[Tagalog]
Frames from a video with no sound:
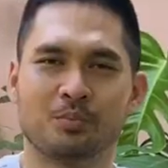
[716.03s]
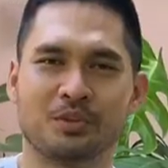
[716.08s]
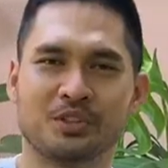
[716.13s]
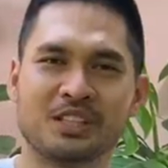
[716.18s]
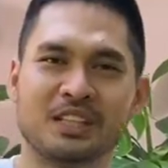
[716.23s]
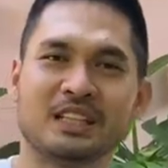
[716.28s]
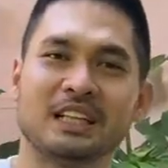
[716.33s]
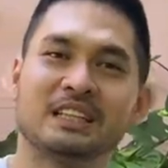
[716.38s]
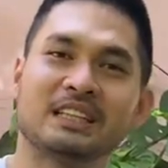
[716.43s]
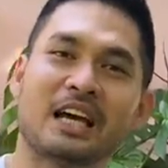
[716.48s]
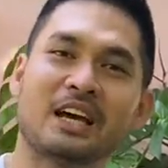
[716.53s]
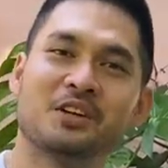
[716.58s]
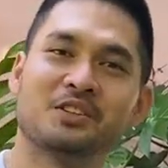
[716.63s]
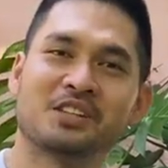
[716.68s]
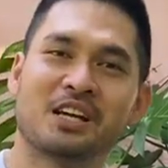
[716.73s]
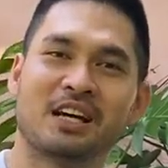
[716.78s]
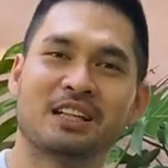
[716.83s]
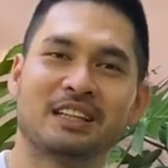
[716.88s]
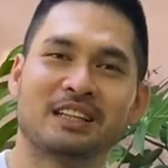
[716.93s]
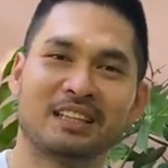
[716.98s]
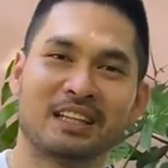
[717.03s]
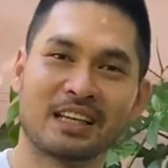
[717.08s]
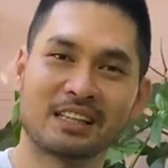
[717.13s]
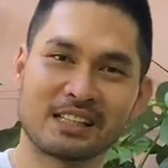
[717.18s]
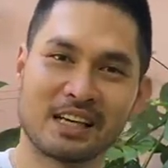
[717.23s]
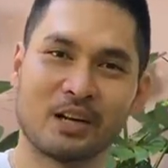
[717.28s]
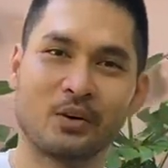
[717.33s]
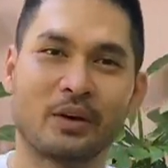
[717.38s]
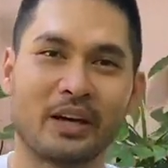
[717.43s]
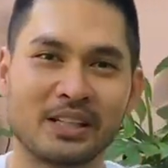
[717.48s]
proceed na tayo sa ating next
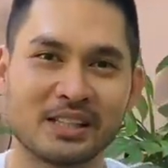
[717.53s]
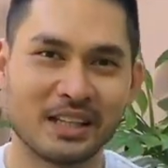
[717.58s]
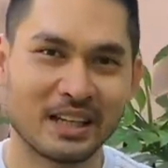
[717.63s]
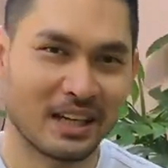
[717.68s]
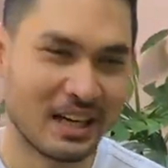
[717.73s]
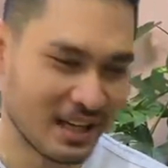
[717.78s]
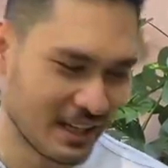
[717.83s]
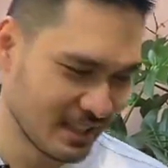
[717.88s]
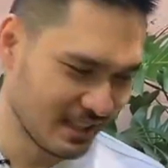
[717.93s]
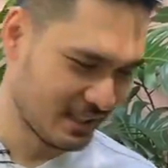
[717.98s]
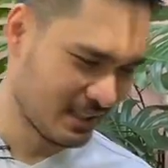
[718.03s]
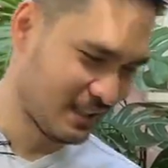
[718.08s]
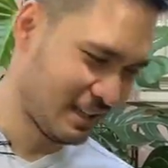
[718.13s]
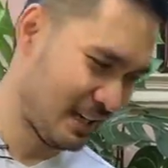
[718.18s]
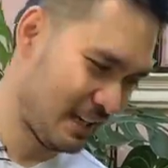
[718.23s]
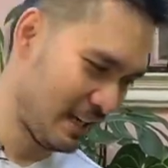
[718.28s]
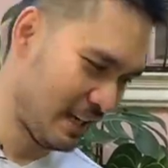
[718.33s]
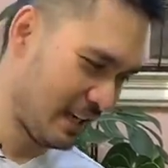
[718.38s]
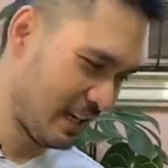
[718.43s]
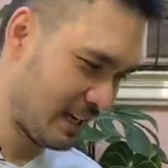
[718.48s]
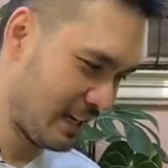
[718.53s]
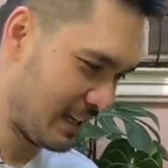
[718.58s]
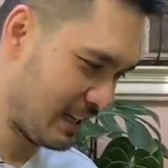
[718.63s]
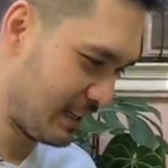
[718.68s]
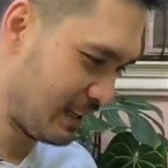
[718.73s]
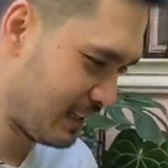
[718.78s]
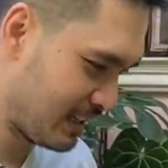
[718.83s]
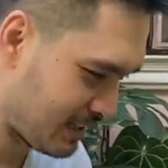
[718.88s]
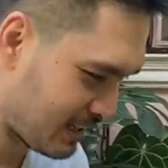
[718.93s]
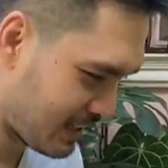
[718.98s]
alocasia guys.
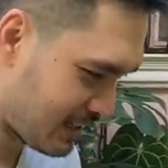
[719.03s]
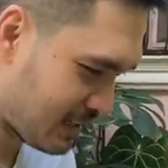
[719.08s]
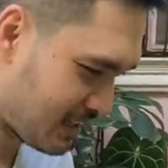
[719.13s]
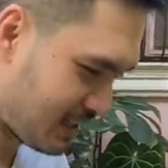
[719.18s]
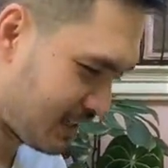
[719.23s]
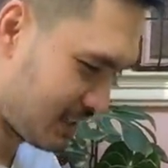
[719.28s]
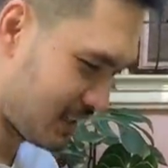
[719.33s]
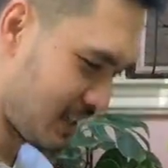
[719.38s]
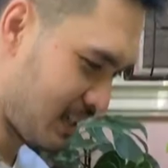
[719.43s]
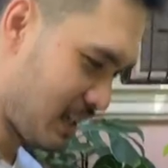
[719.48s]
And this is